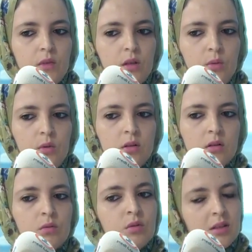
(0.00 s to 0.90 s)

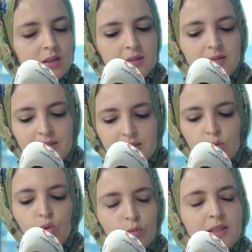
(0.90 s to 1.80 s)

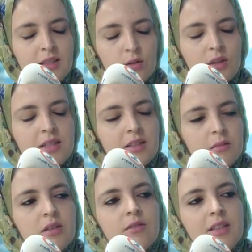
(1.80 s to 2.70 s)
والصعوبه ديالو
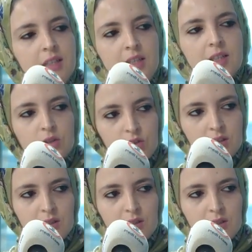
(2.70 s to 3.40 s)
كتكمن في العلاج ديالو